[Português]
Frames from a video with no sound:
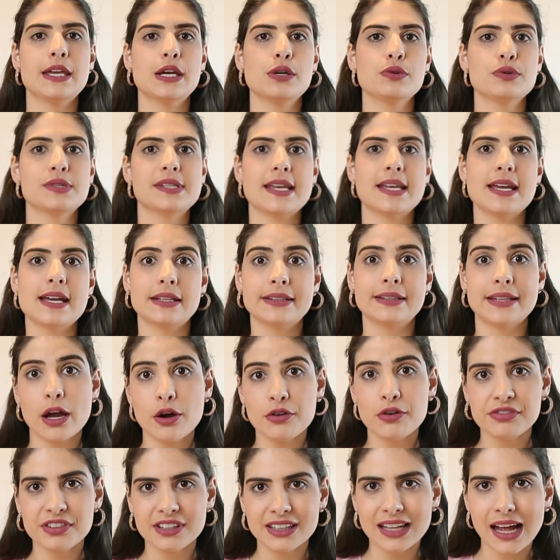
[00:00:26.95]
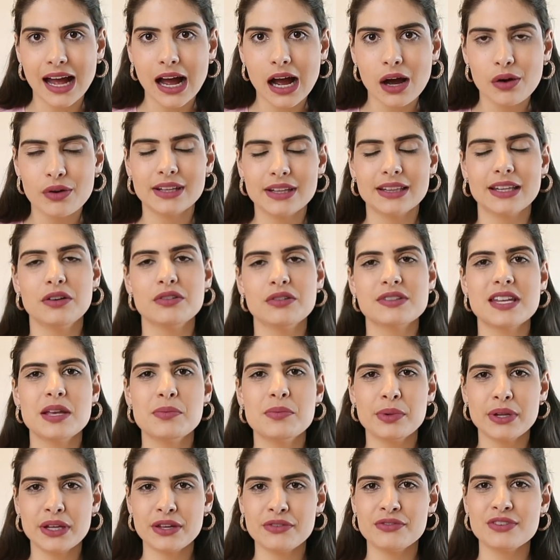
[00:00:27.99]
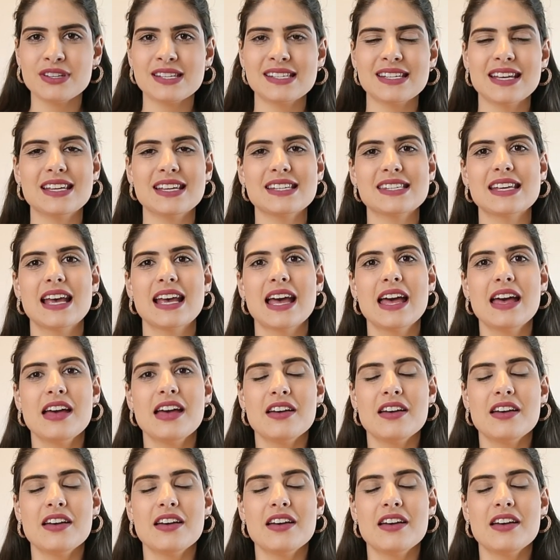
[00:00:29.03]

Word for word: que eu usei até o final, então sempre que vocês